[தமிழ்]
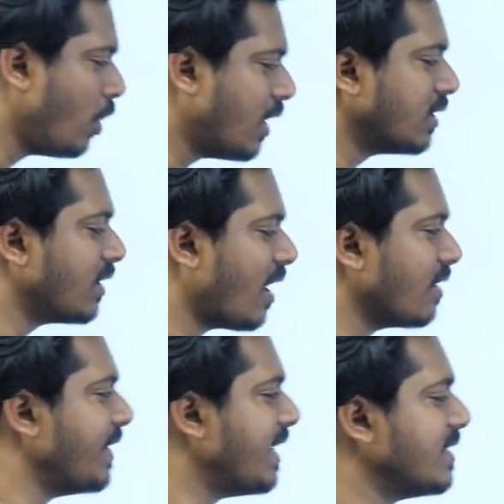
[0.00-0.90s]

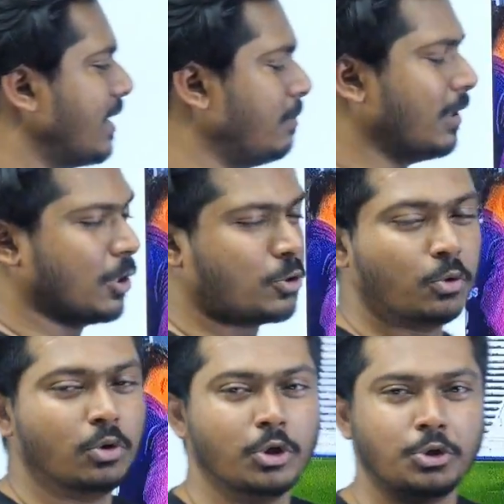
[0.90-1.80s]
கொடுக்கறதுக்காகவே டிசைன் பண்ண
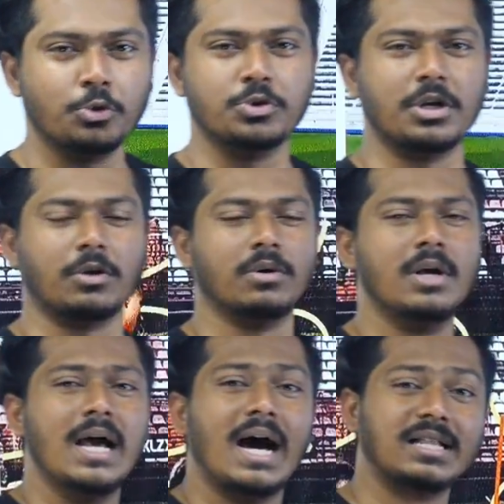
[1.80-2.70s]
ஷூ ஷூஸ் இருக்கும்
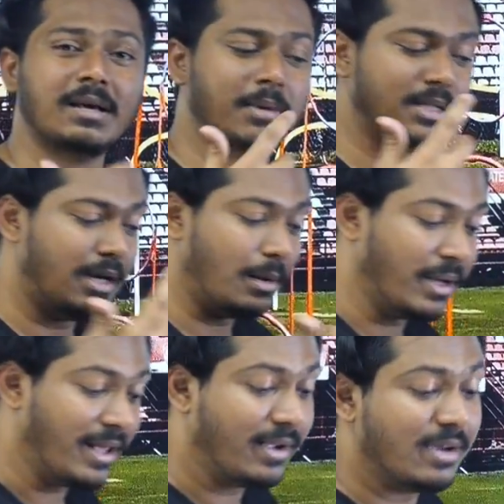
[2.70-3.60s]
அதே மாதிரி
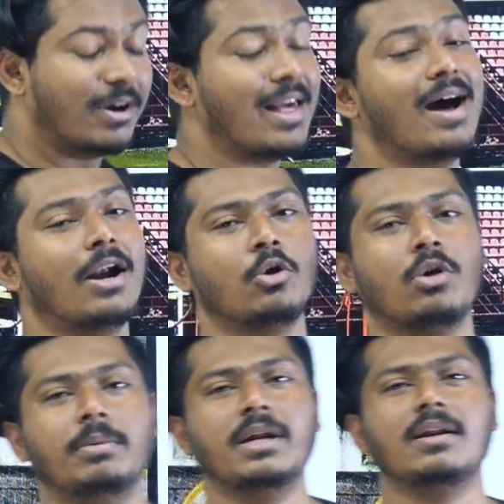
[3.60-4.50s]
நம்ம எங்கே
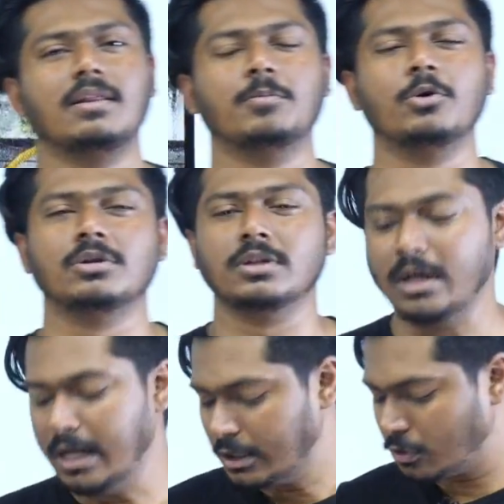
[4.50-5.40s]
விளையாடுறோம் அப்படின்றத பொறுத்து
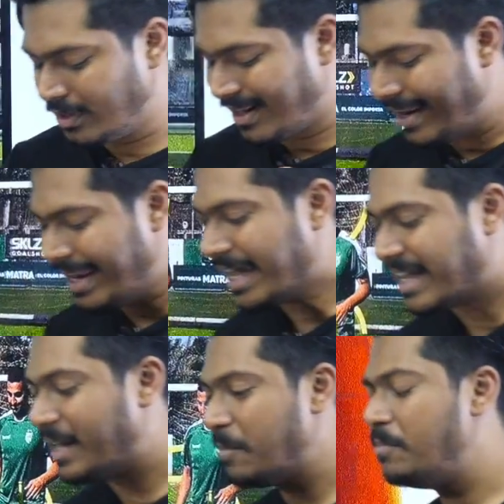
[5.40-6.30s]
ஸோ நல்ல
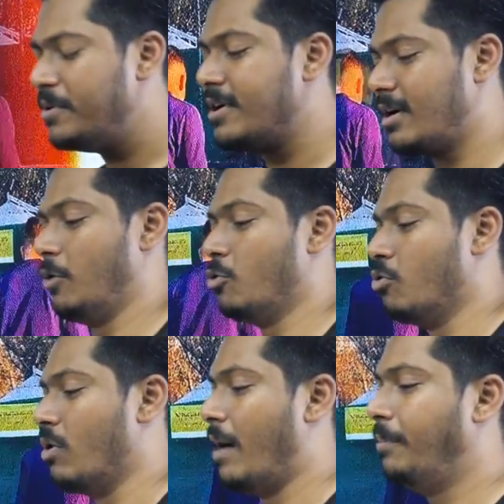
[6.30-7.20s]
கிரிப்
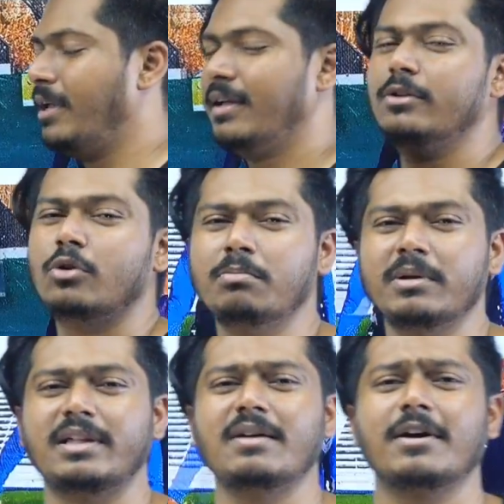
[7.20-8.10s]
இருக்கணும் அப்படிங்கிறது
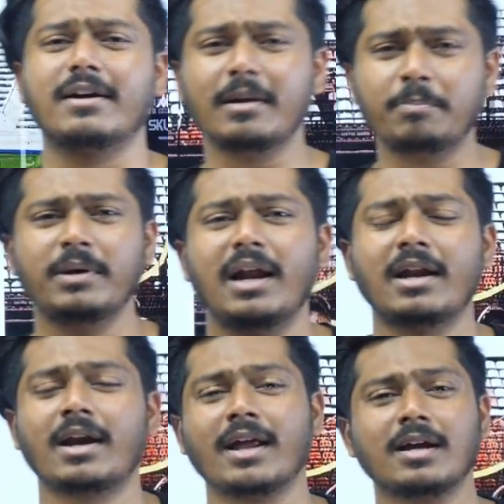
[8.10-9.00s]
ரொம்ப தேவை கிரிப்
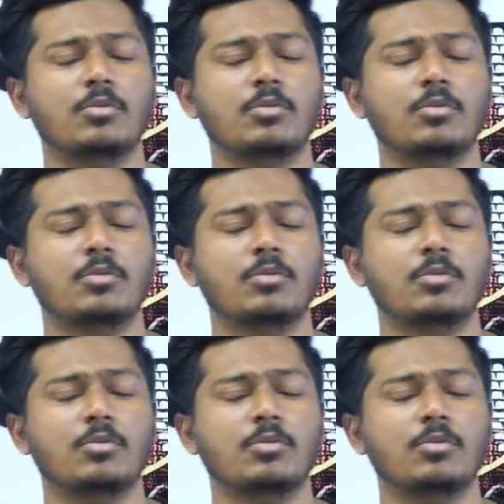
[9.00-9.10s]
இல்லைன்னா நடக்க